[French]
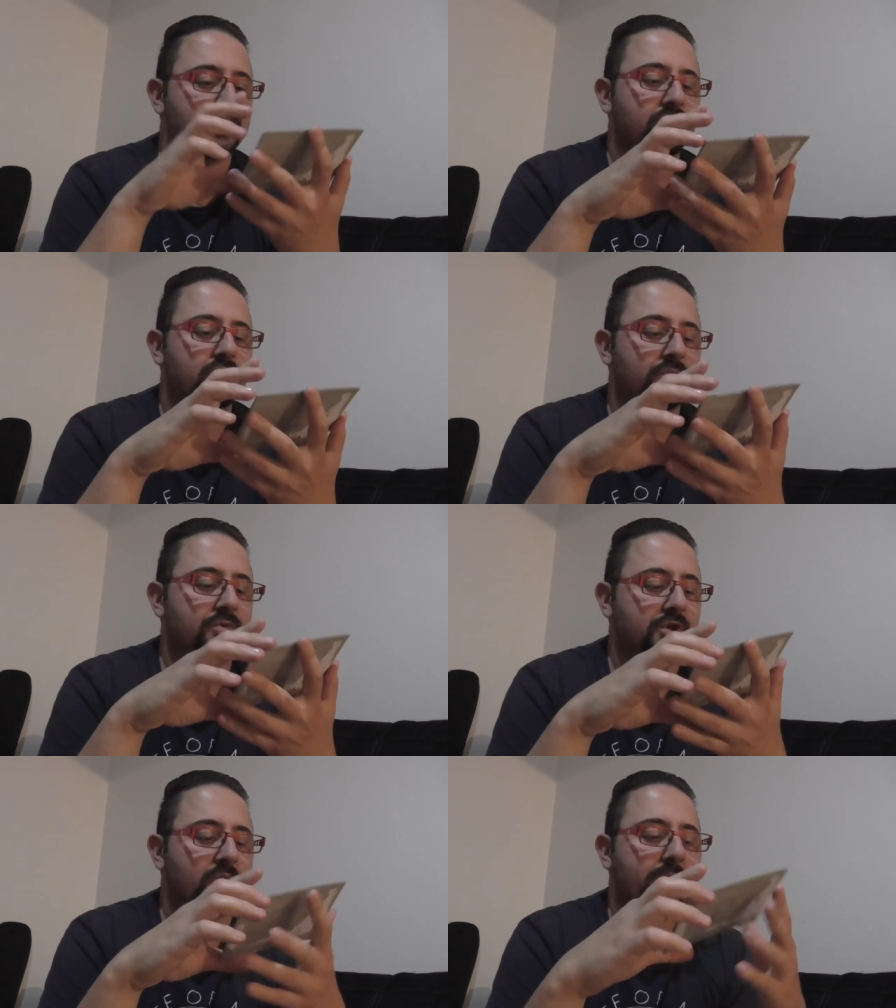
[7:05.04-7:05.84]
les zones autour
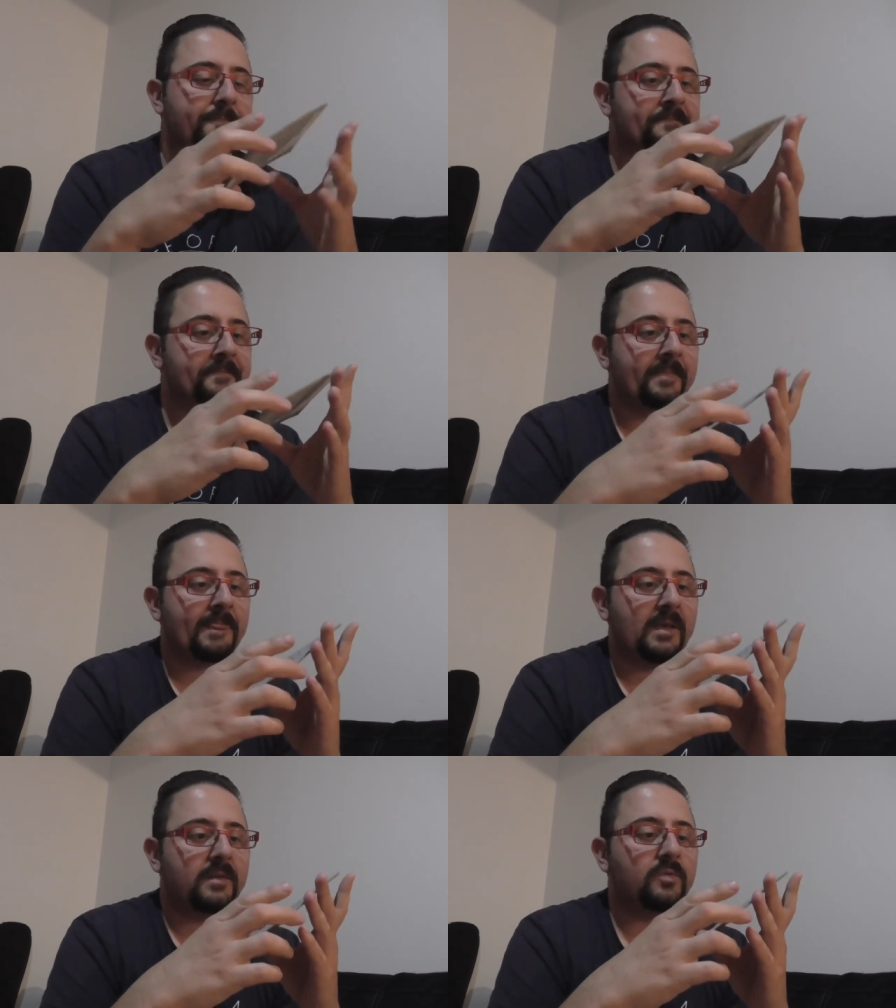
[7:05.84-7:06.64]
de chez moi.
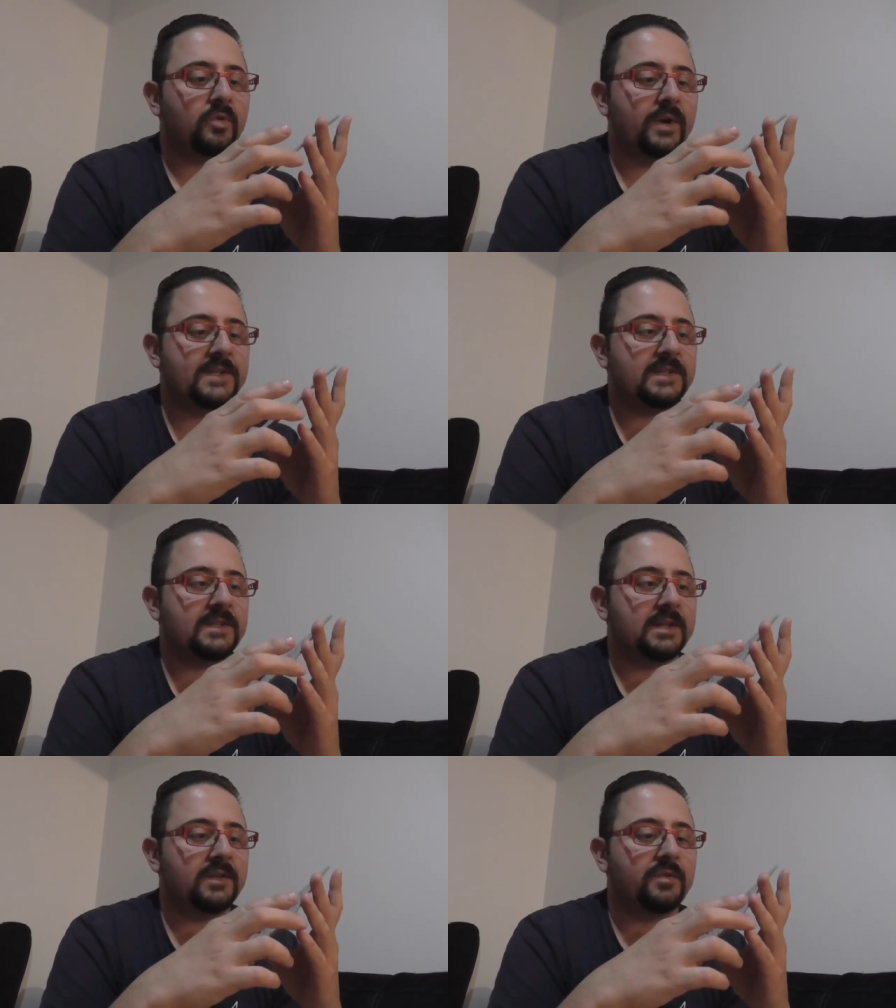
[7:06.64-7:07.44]
Donc ouais,
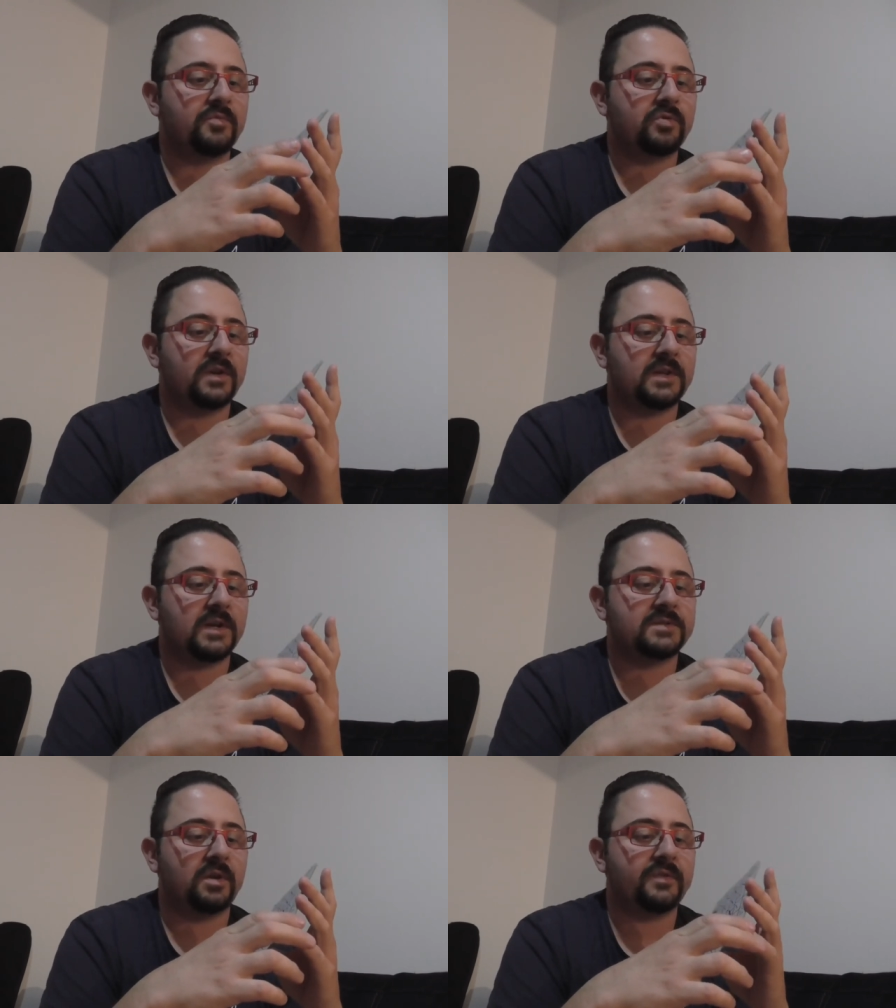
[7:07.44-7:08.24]
c'était un défi plutôt
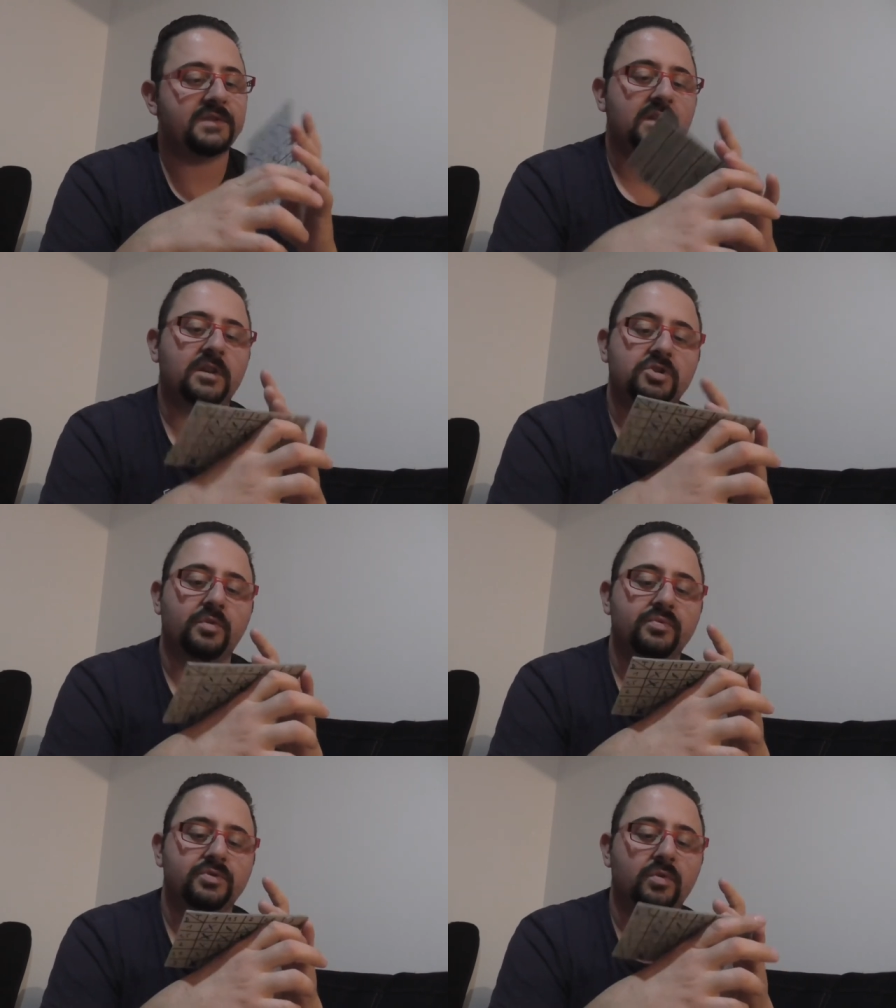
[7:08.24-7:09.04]
intéressant, 25 caches
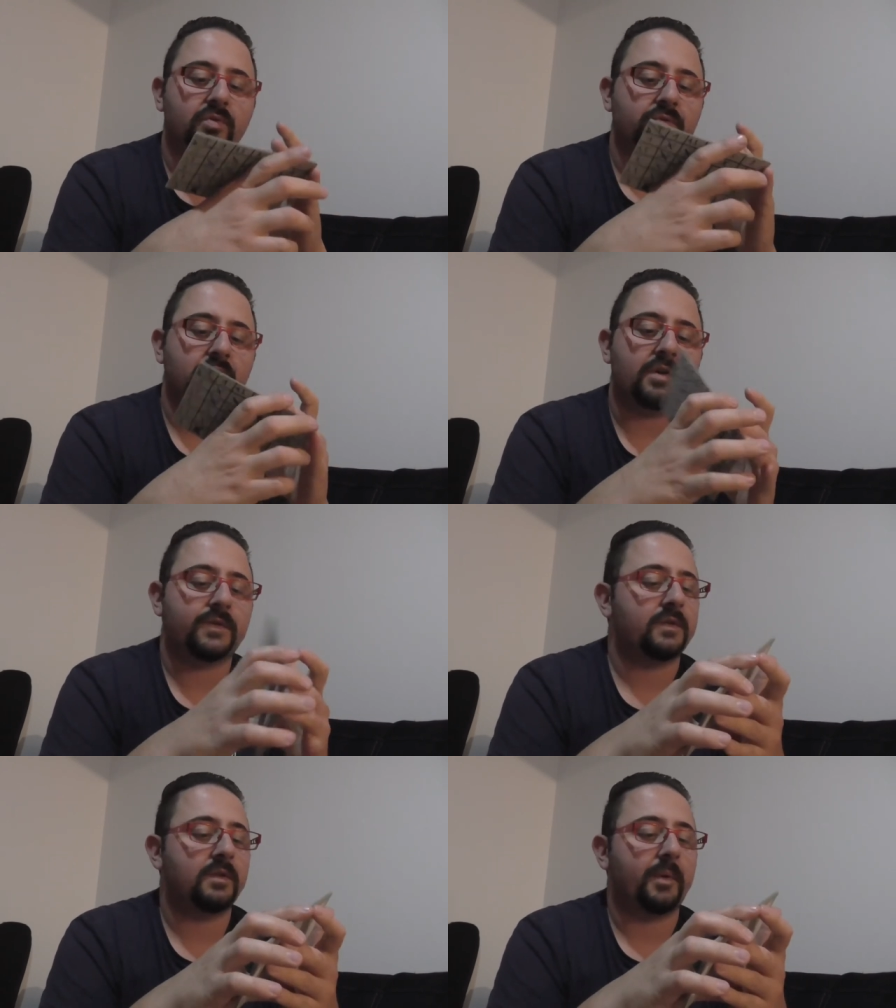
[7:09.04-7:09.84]
en plus au compteur,
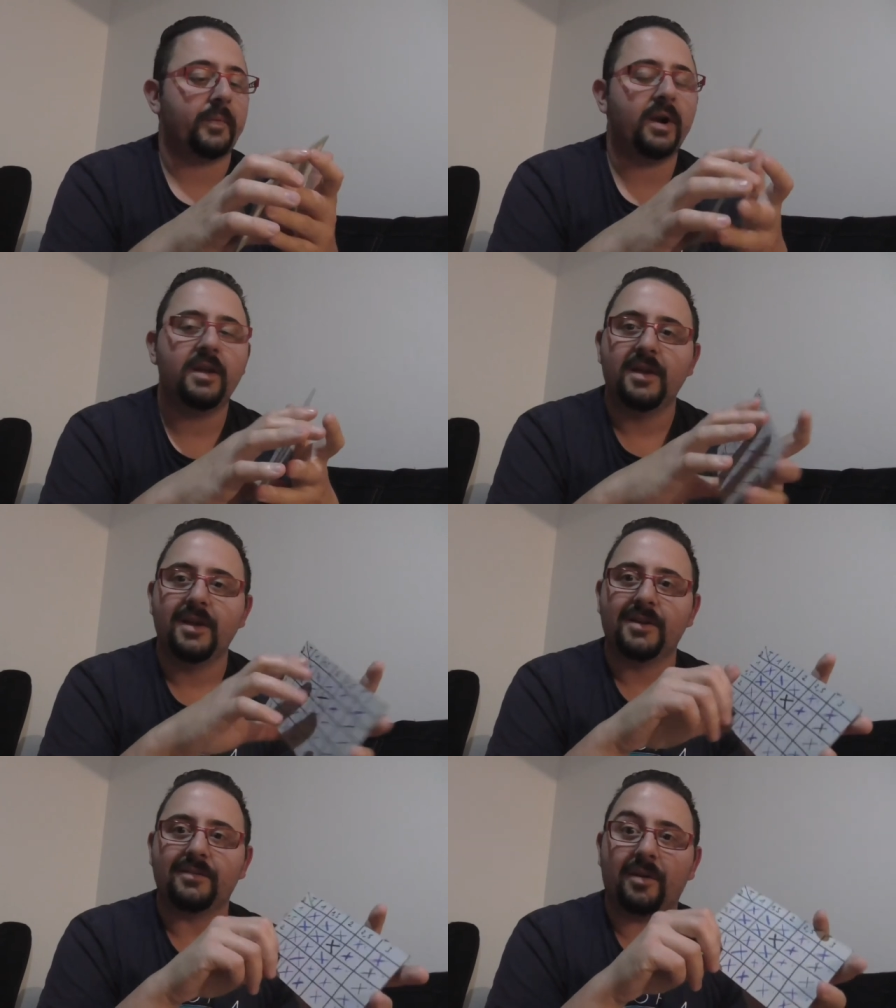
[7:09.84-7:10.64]
c'était pas mal.
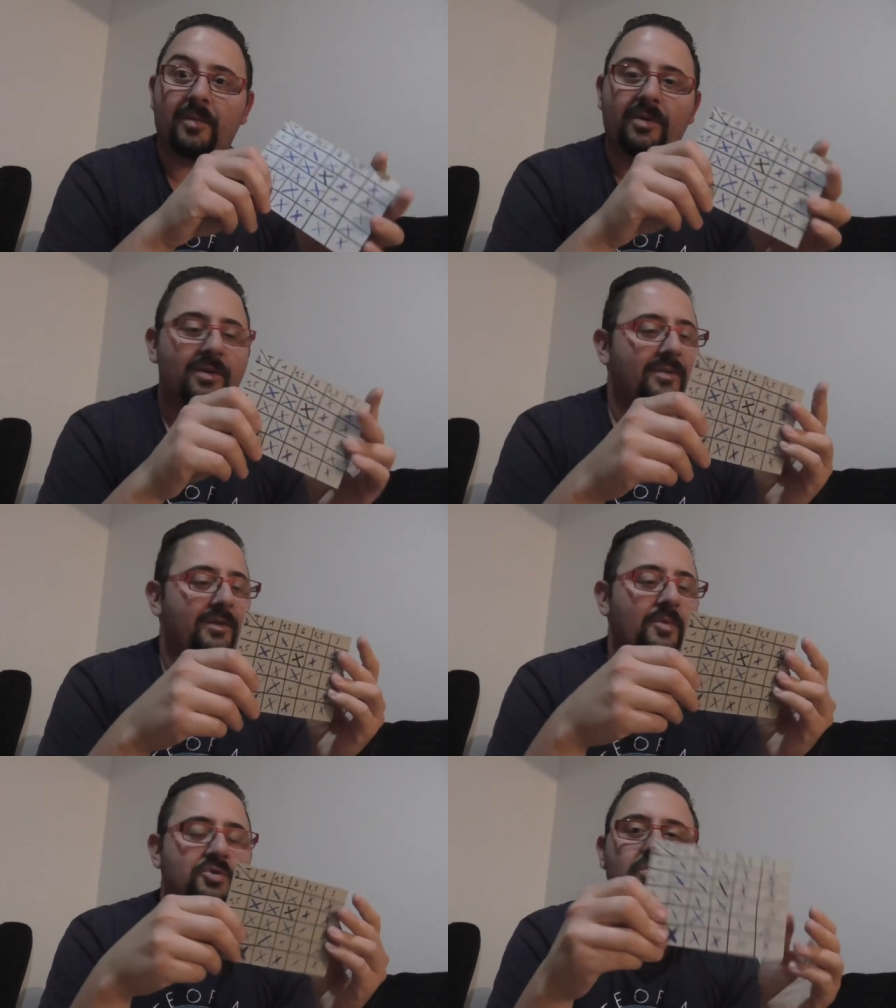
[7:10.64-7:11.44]
Vraiment, euh,
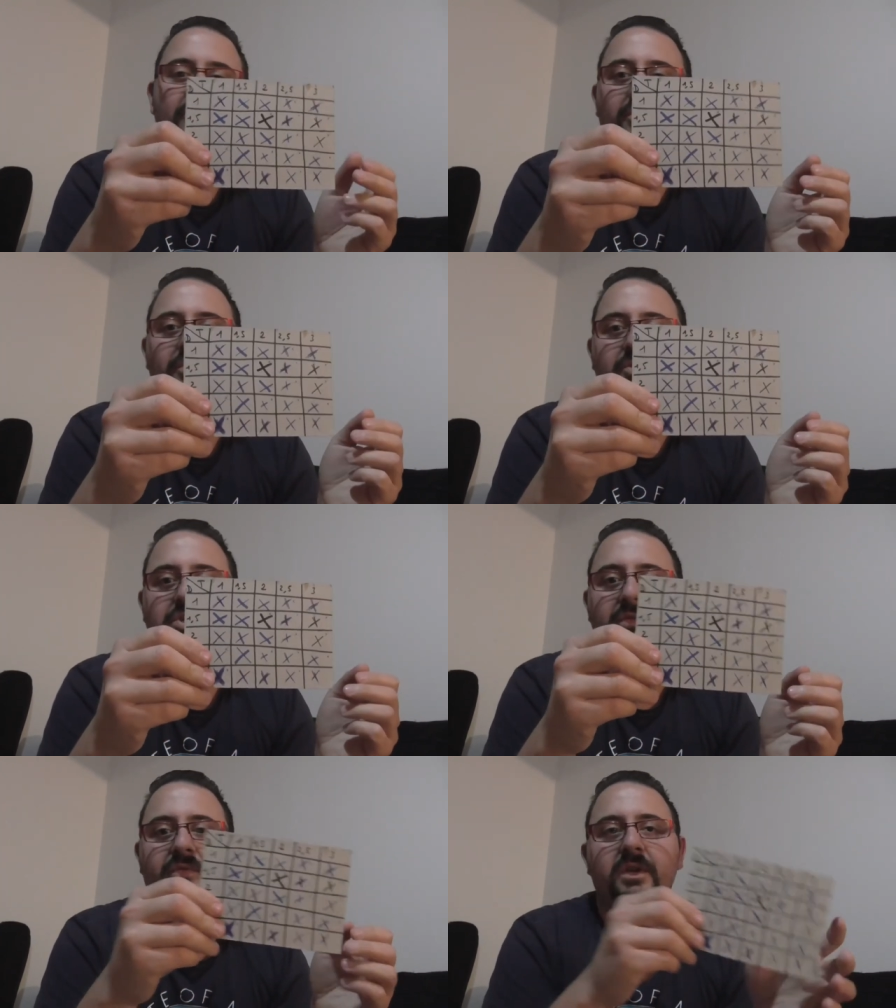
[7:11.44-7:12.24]
vraiment je suis content. Donc
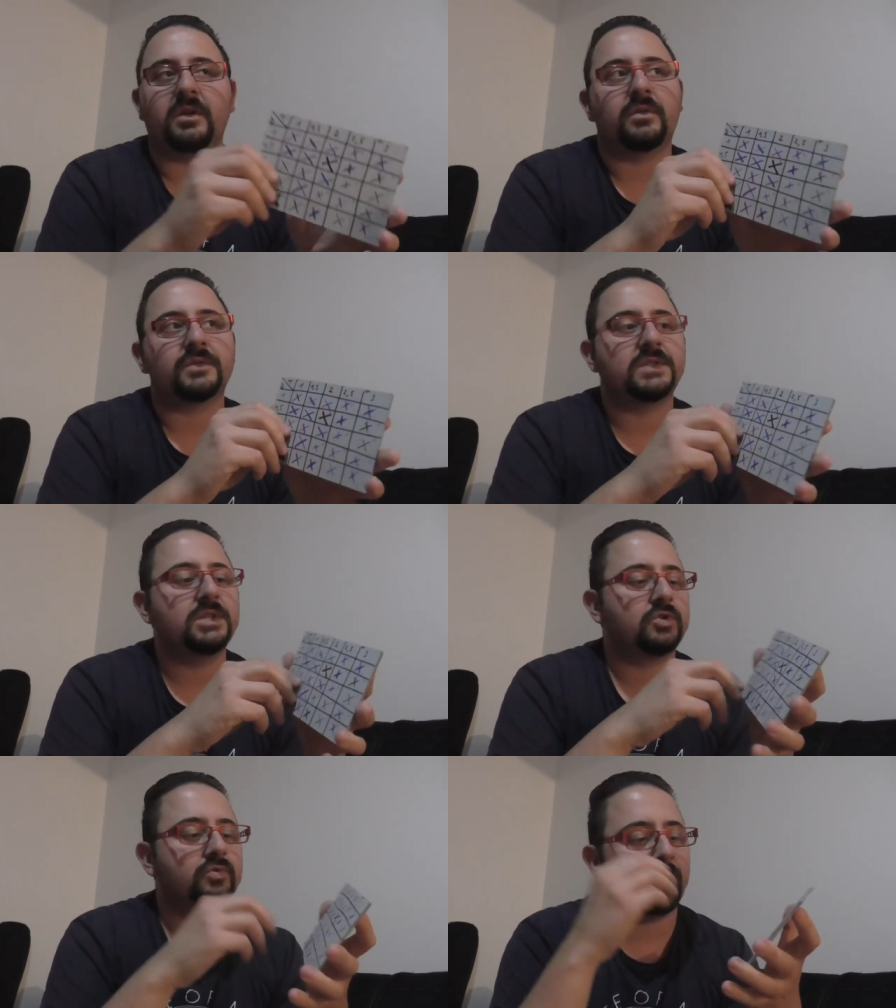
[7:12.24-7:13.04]
je l'ai fait en
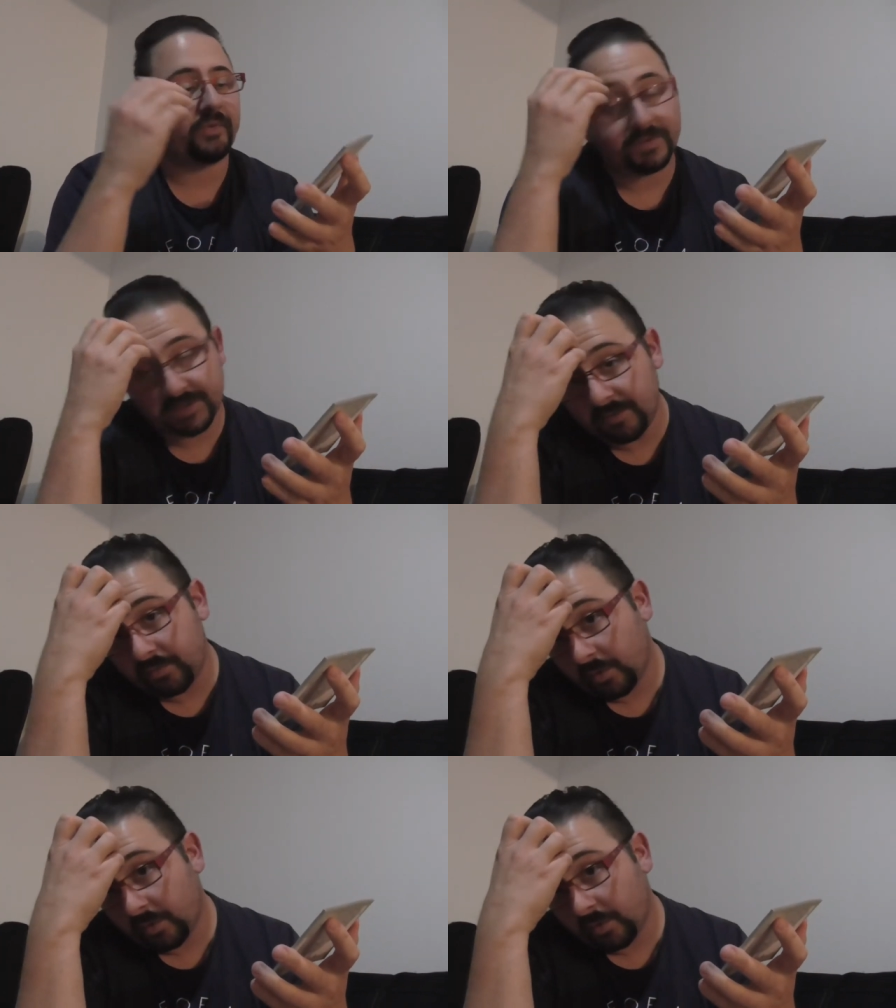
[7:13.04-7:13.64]
6 jours, enfin 6